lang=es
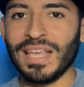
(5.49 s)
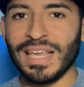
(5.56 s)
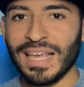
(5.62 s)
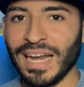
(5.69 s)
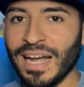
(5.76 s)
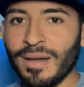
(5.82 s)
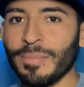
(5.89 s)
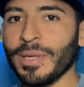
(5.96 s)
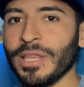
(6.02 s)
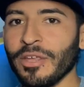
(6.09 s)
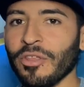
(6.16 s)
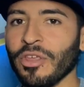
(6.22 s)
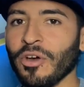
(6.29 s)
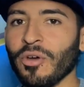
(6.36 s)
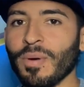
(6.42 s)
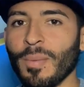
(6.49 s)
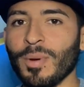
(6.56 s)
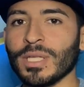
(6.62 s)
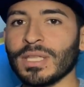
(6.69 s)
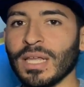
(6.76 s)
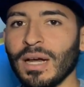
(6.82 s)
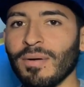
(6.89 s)
y en el video de hoy vamos
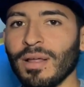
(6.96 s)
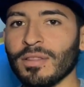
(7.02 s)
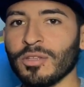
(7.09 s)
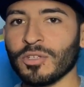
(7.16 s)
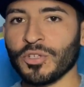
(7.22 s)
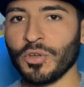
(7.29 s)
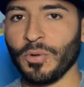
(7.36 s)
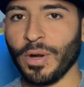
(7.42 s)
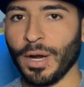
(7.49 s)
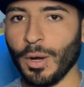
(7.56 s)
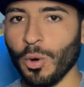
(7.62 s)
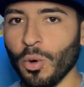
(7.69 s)
a estar hablando sobre